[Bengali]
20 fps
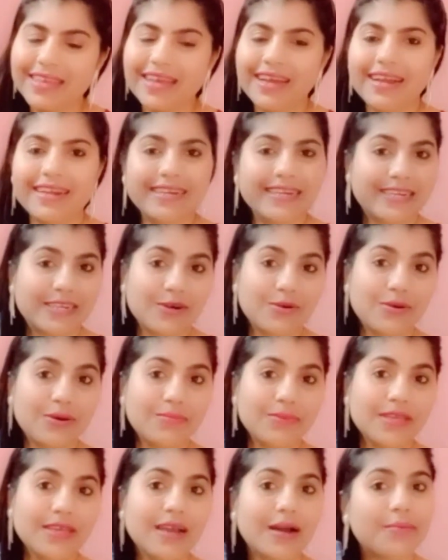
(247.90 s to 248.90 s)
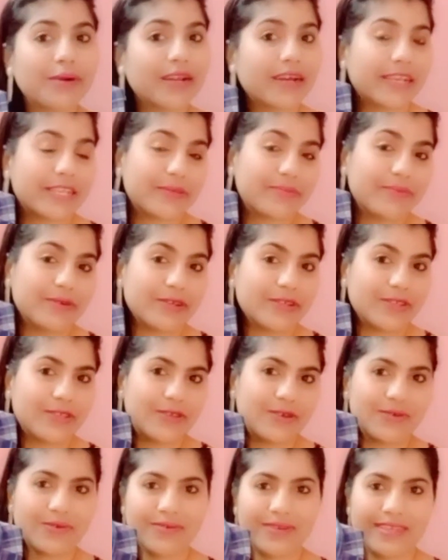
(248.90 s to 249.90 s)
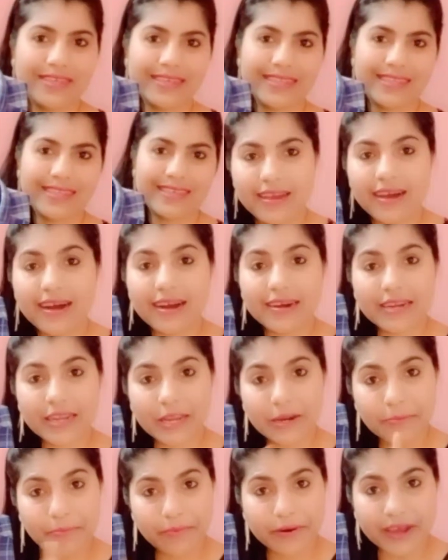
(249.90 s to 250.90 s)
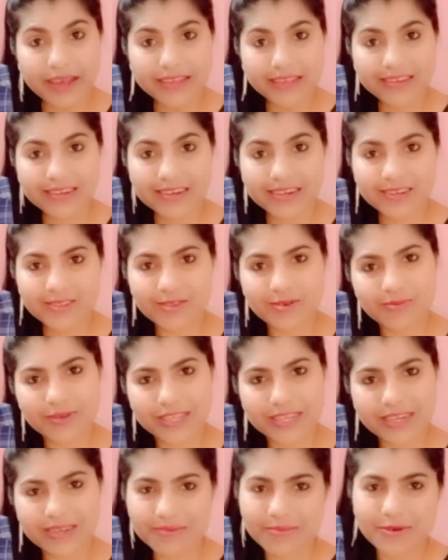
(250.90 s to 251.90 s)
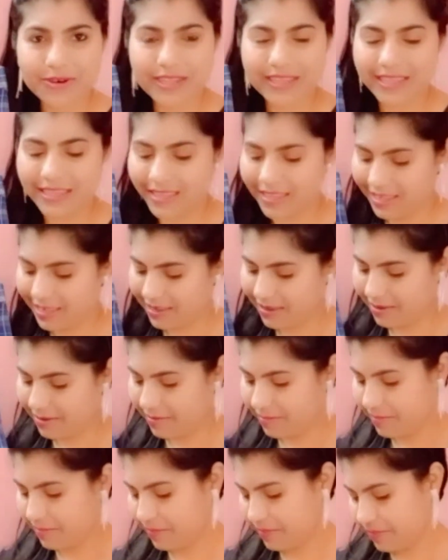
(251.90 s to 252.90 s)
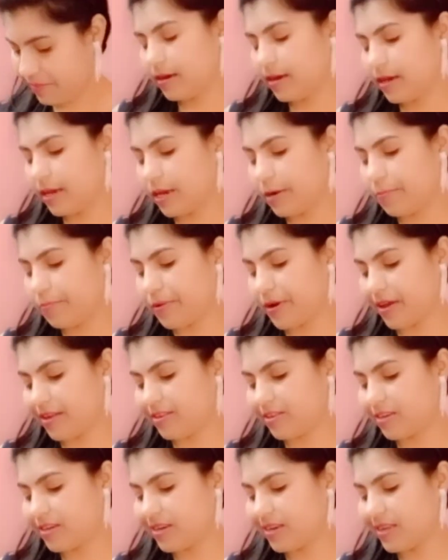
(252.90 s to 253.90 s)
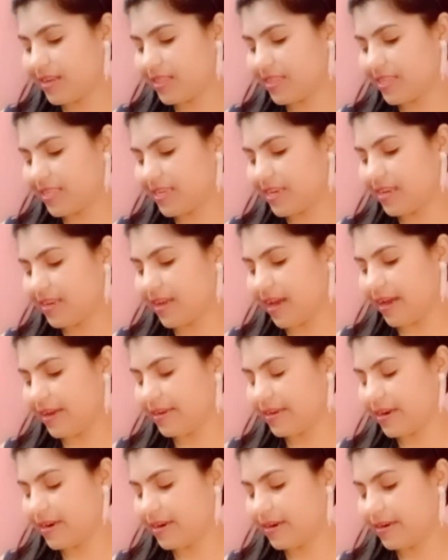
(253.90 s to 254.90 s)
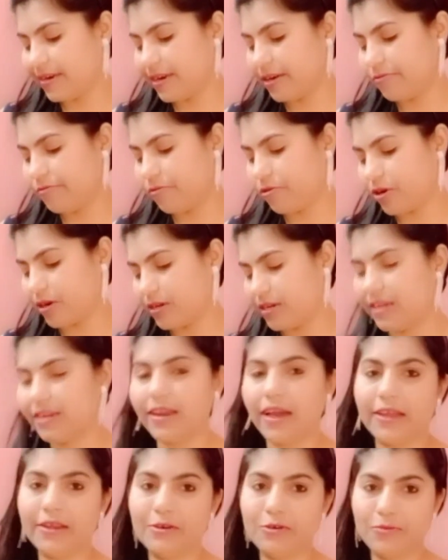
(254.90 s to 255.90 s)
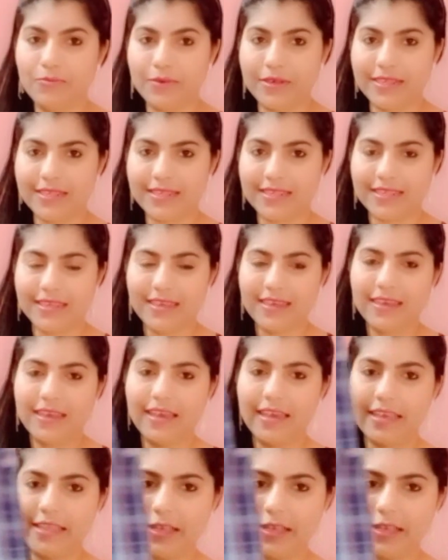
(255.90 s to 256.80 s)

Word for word: আর এটাও আমি আমার হাজব্যান্ডের জন্য নিয়েছি আর এর প্রাইসটা তোমাদেরকে বলে দিচ্ছি এর প্রাইসটা নিয়েছে নাইন হান্ড্রেড ফর্টি নাইন রুপিস এই